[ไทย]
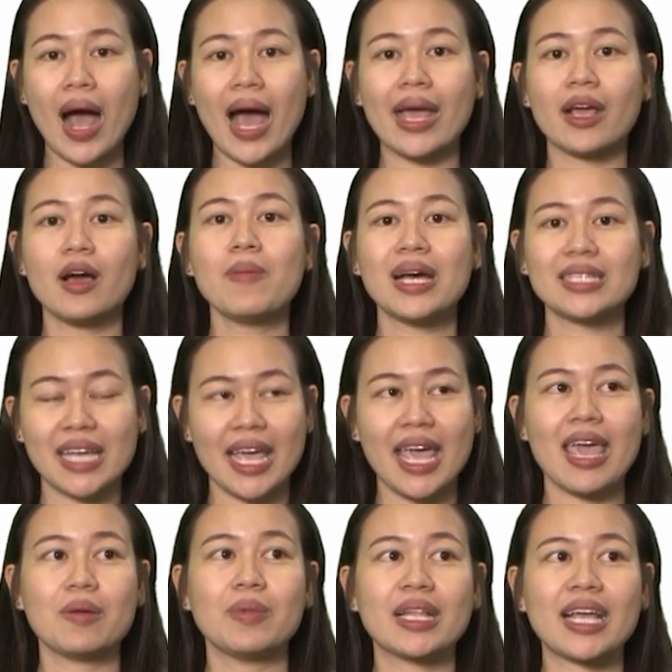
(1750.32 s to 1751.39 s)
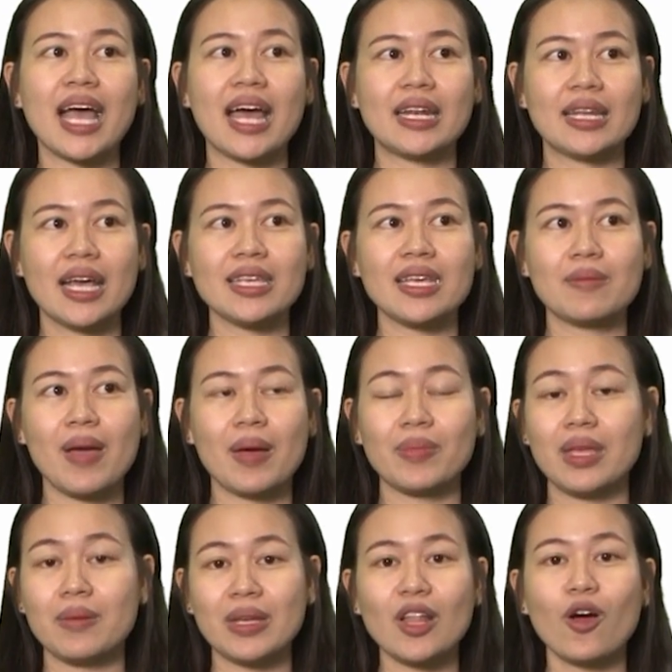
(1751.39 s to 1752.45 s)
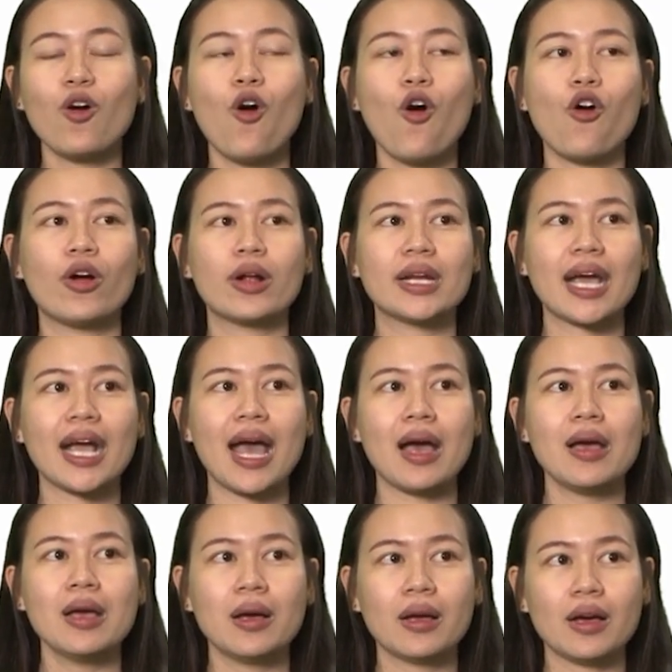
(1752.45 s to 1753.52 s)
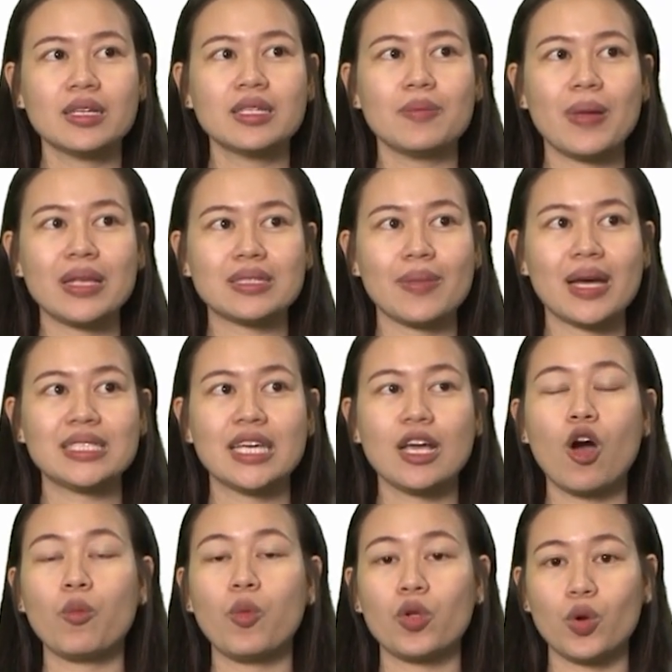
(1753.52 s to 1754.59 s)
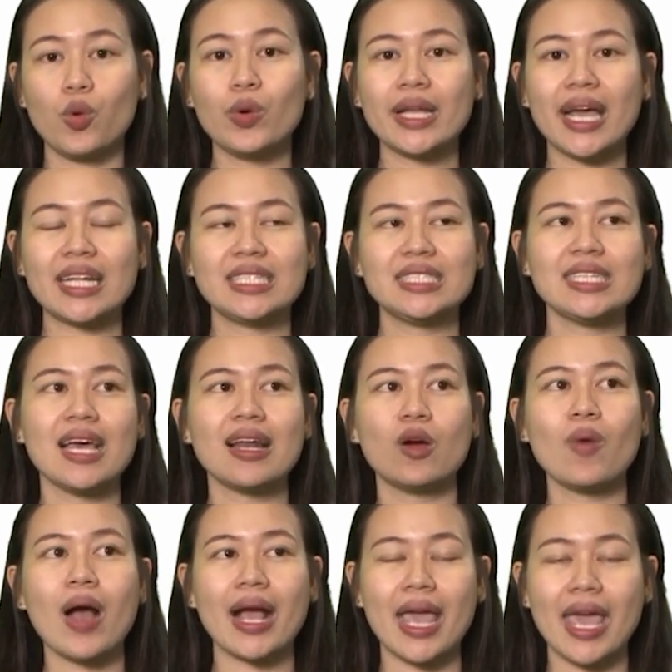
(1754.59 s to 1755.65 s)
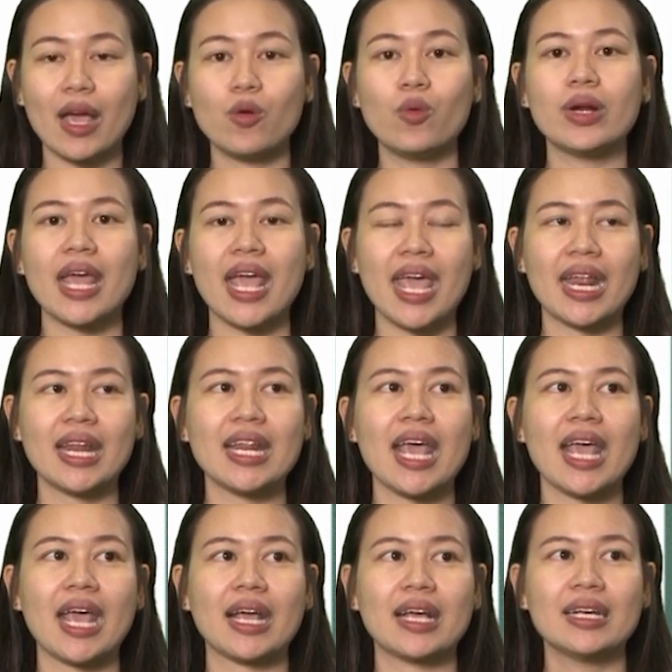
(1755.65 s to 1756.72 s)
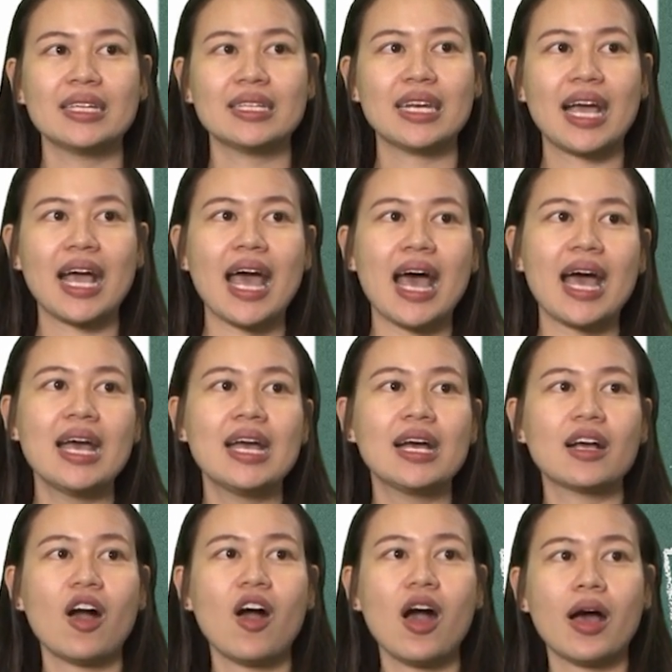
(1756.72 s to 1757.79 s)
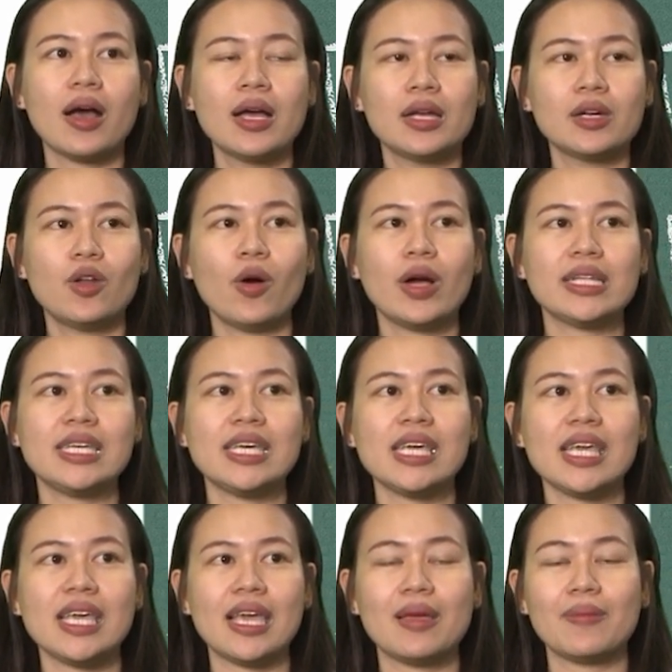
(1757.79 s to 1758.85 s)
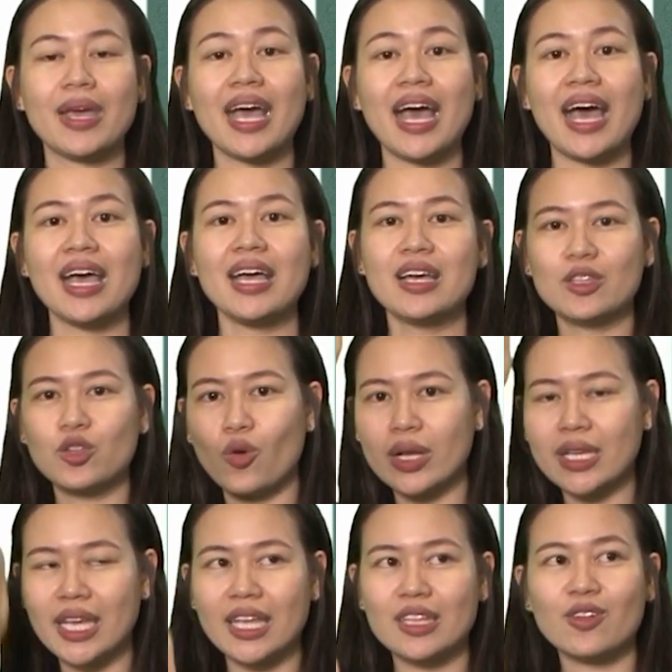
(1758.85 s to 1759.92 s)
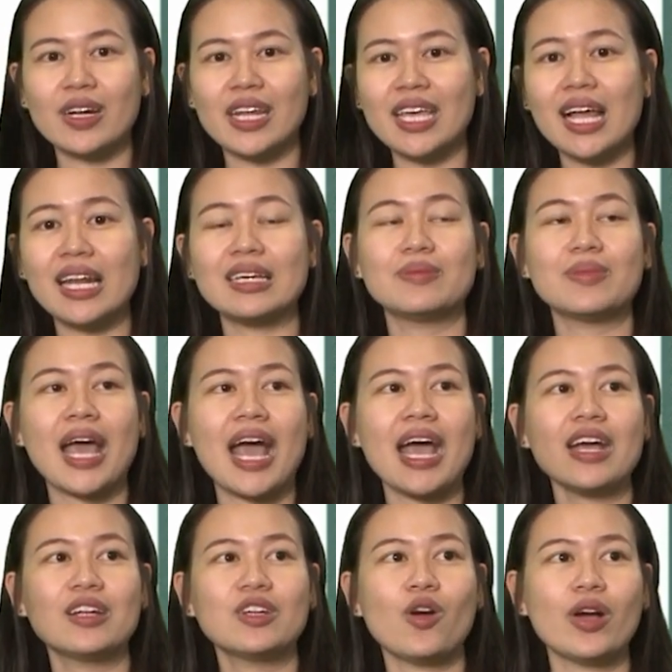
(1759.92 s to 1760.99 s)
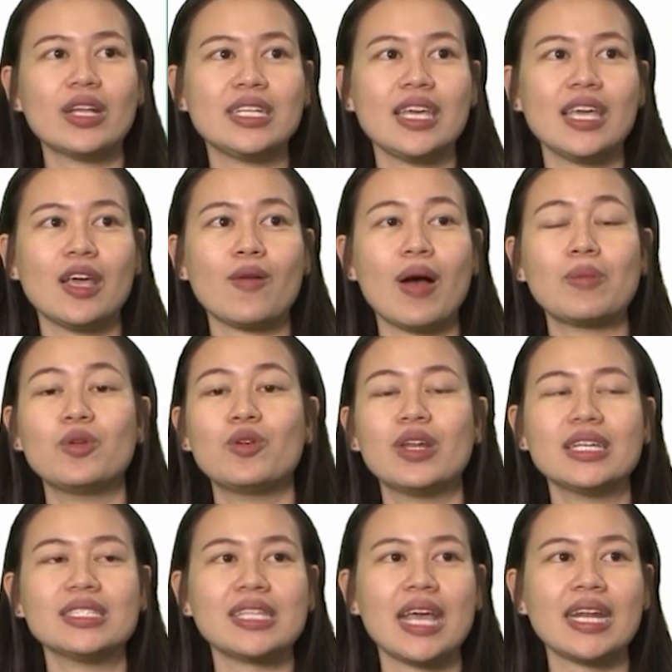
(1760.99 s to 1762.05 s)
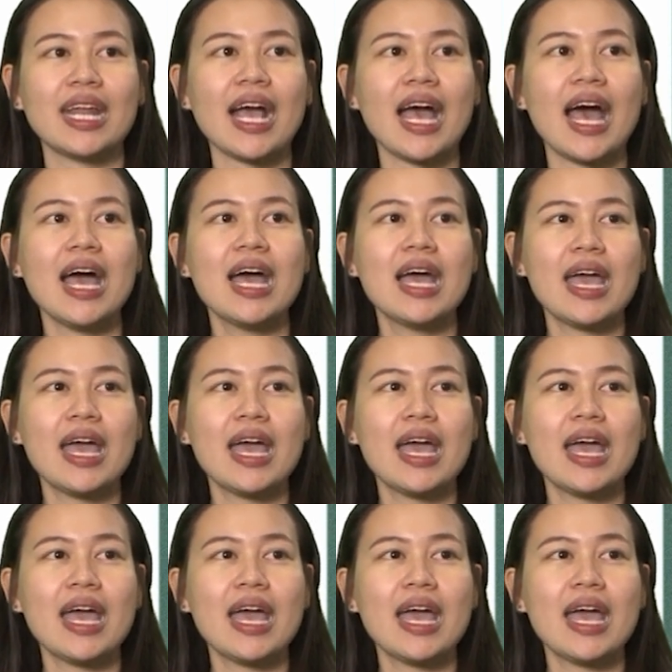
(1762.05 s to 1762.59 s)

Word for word: y ก็มาจาก a เหมือนกัน ถ้าเขียนแบบนี้ไม่ต้องงงนะคะ ก็คือเป็นสมาชิกของผลคูณคาร์ติเซียนระหว่าง a คูณ a นั่นเองนะคะ ก็โดยที่ เห็นไหมคะ ตัวขีดตรงนี้อย่าลืมนะ โดยที่ความรู้เรื่องเซตนะคะ